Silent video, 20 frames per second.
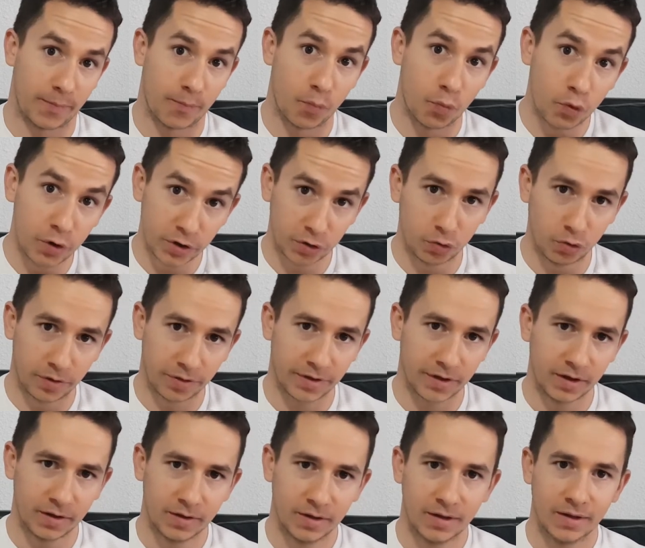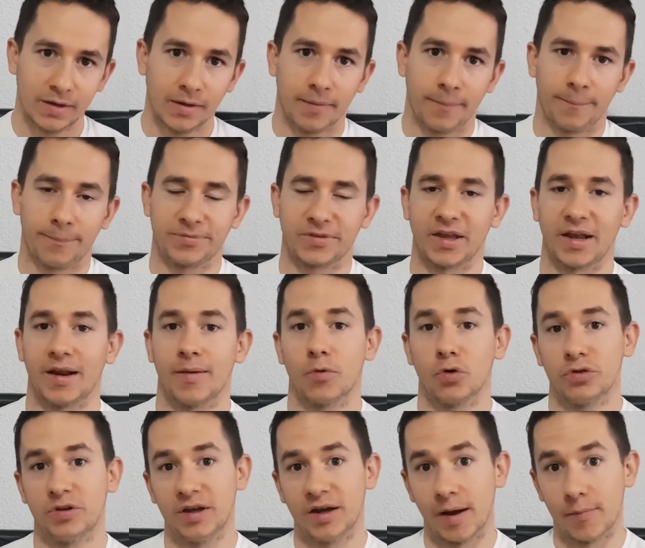muy dulces,
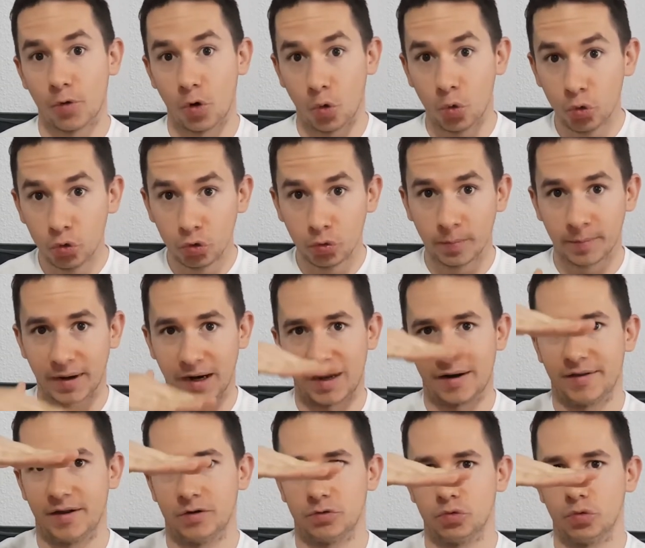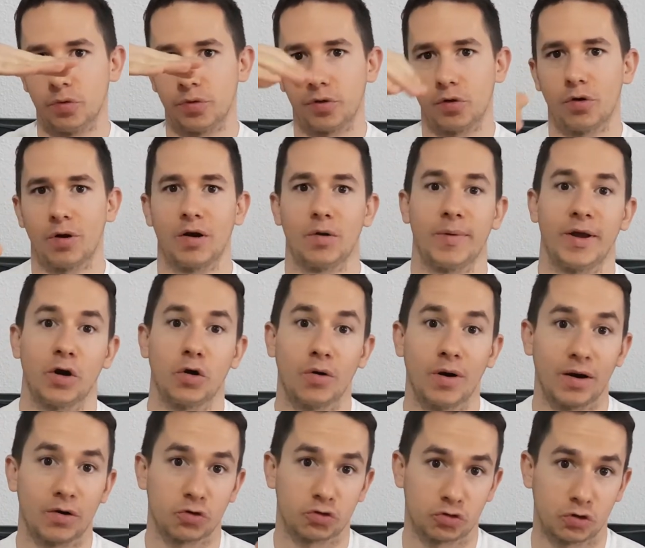tenemos, digamos, un umbral del dulzor. A lo mejor
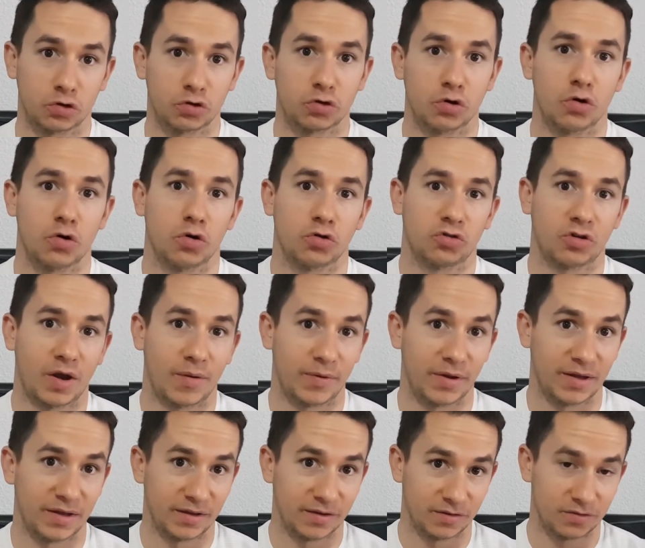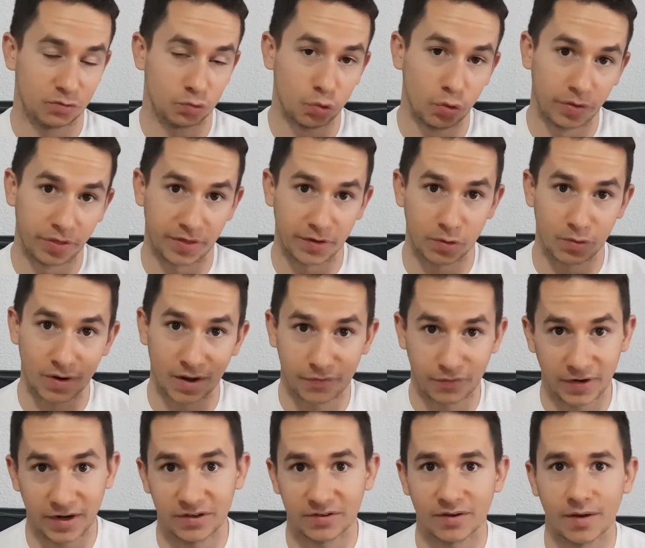a nosotros nos sabe dulce una
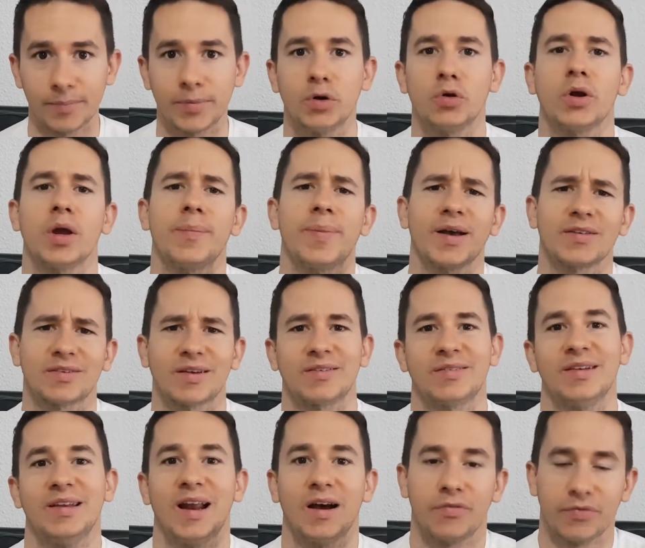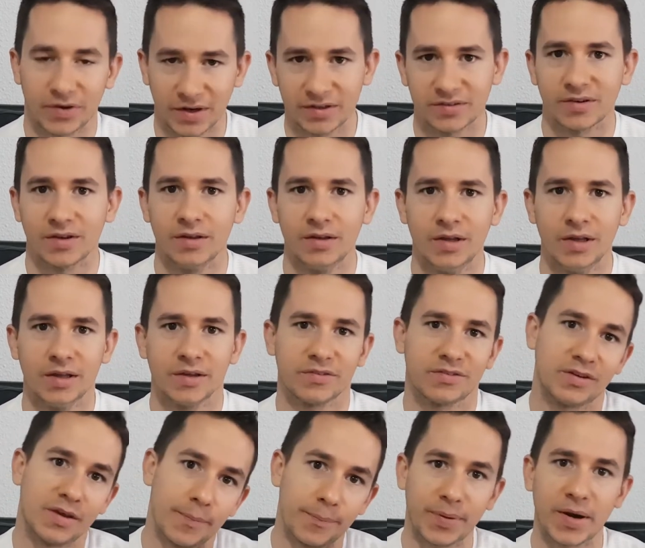fresa, pero ¿qué pasa si la fresa
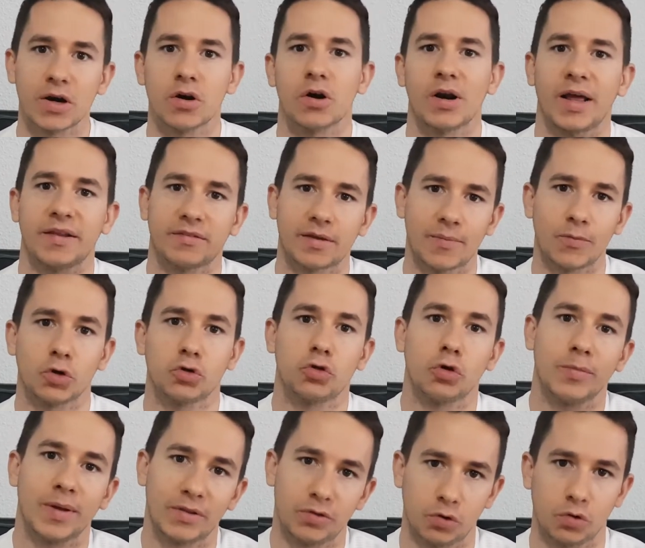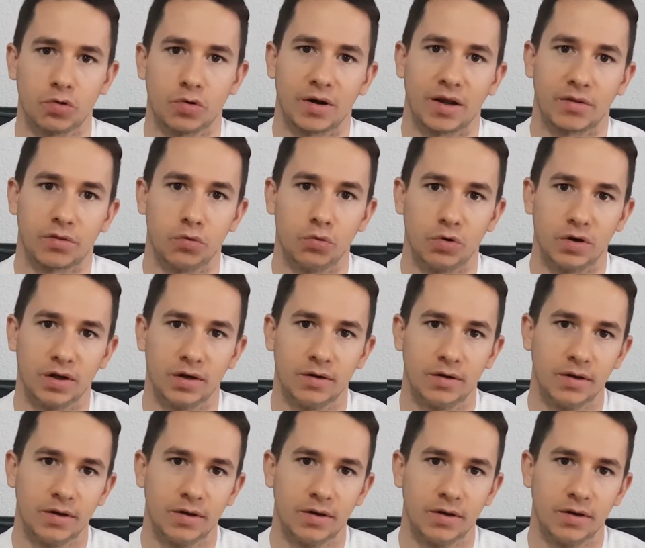siempre nos la estamos tomando con azúcar?